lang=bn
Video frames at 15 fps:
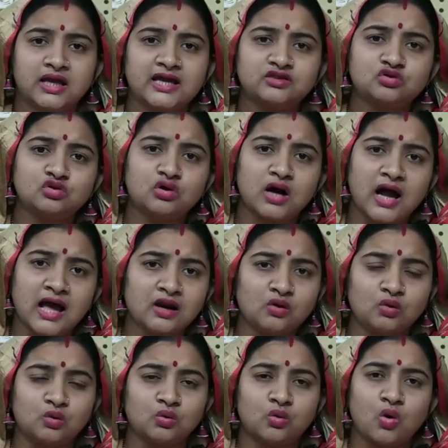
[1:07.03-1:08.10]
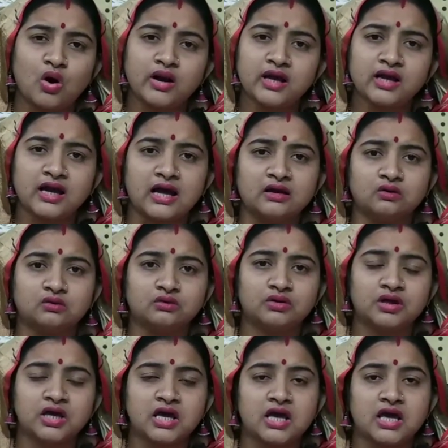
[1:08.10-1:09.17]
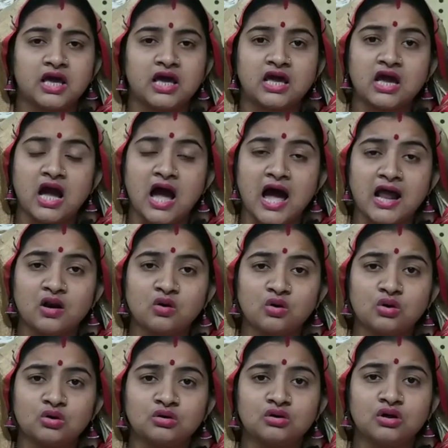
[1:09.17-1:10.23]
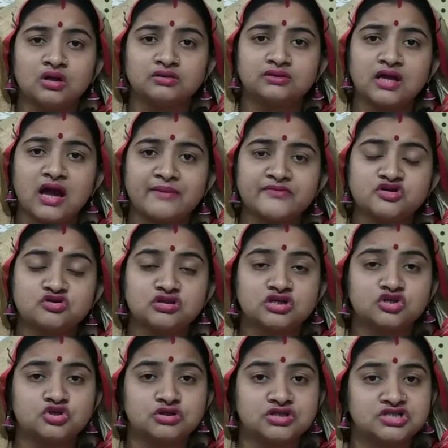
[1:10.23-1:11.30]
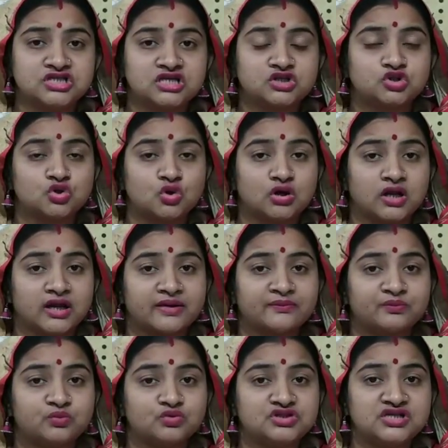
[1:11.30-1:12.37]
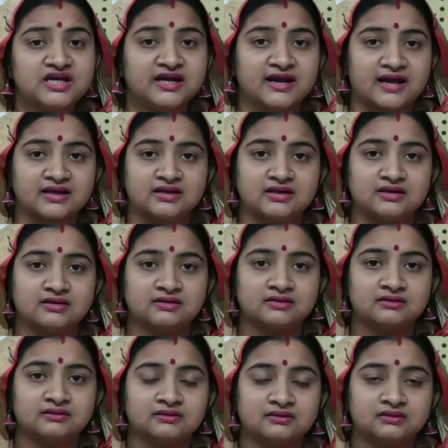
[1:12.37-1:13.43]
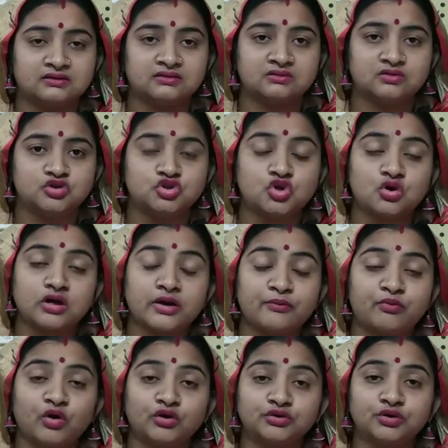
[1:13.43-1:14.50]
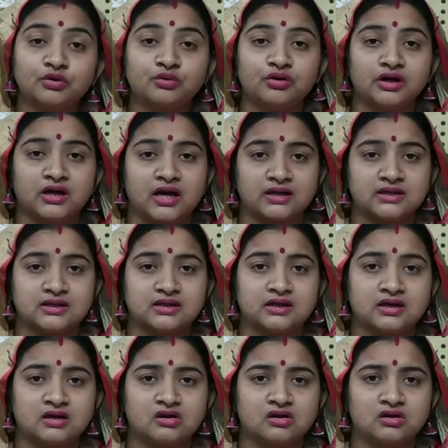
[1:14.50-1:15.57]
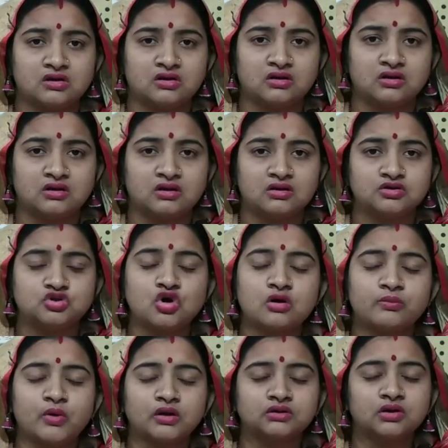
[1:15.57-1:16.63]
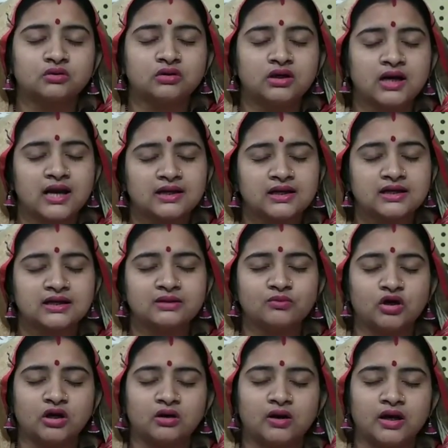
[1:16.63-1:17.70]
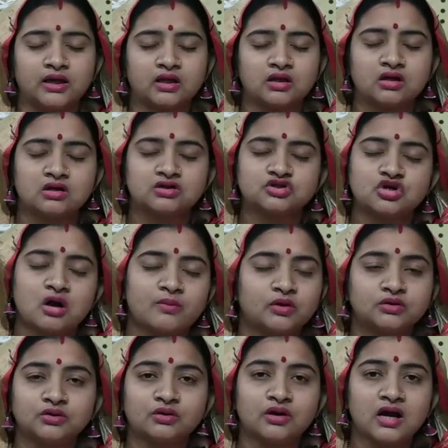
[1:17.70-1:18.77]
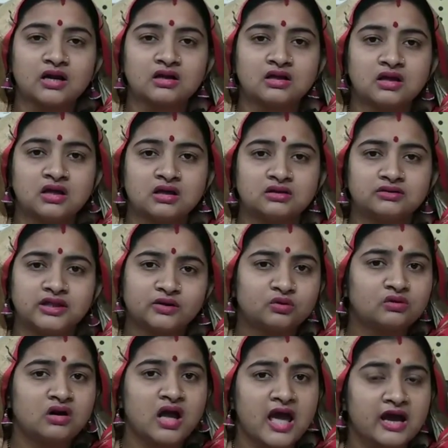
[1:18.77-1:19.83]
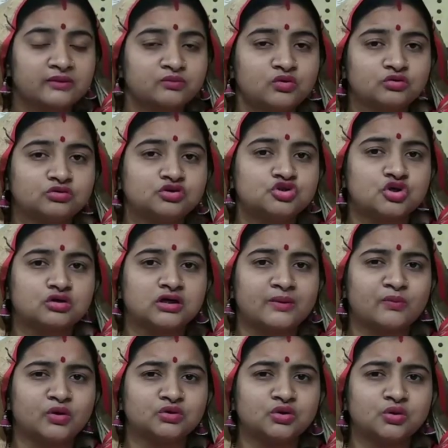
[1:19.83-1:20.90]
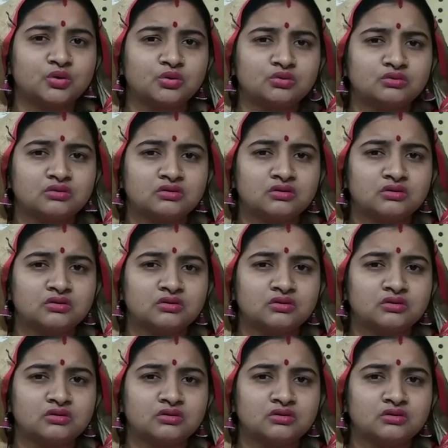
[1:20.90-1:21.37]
এই তো আলো অনেক আলো এই আলোতে আমি যদি নিজের চোখটাকে বুঝিয়ে রাখি চোখকে বন্ধ করে রাখি চোখ বন্ধ করে রাখলে কি মনে হয় সব অন্ধকার দেখুন এক মুহূর্ত চোখটা বন্ধ করুন